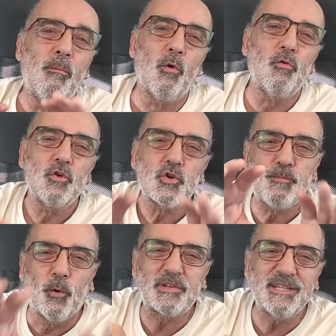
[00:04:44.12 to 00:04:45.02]
Bon, je
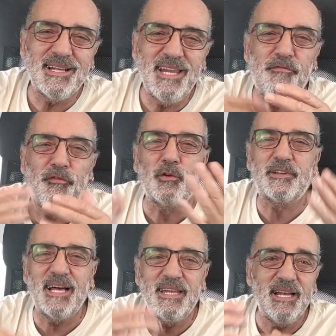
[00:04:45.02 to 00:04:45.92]
pose là les
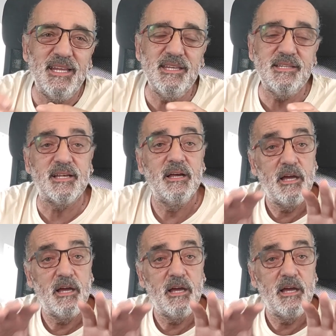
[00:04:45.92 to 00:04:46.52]
fausses analyses